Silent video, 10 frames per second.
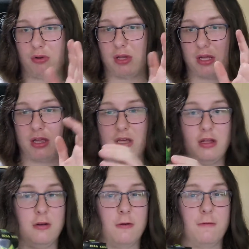
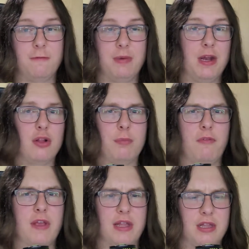taki, no, w miarę
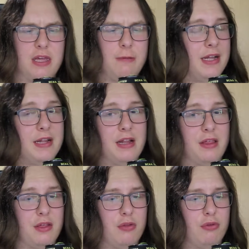odpowiedni.
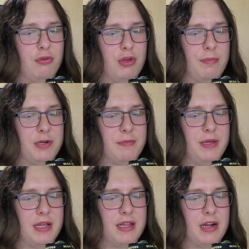Ananas się tu nie
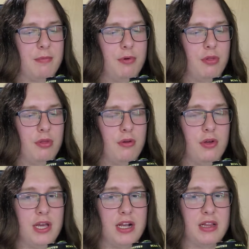przebija tak mocno
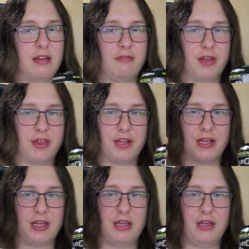jak ten właśnie
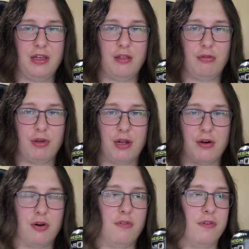taki
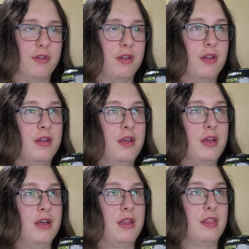cukierkowy
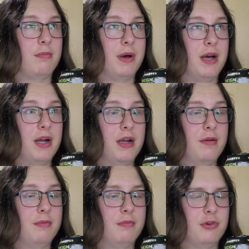smak,
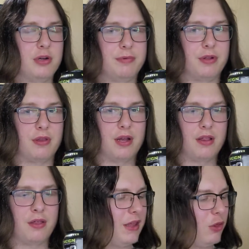muszę
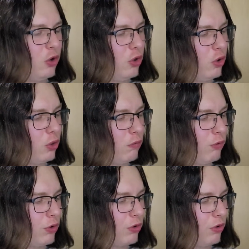przyznać. Jeśli chodzi o
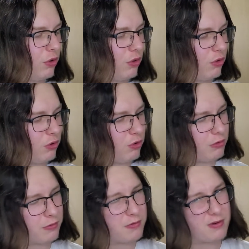słodkość,
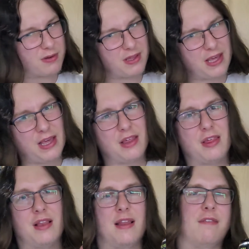to
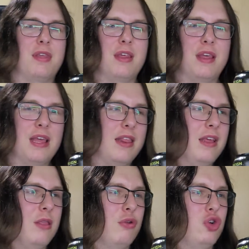nieźle. W sensie jest
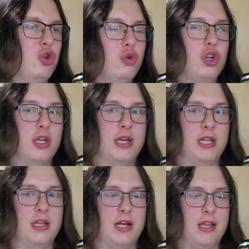nieco
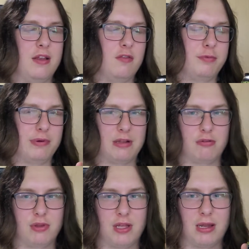sztuczne, no ale no w
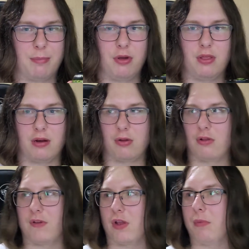przypadku tych napoi zero no,
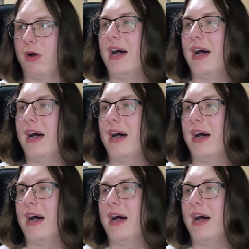to wiadomo.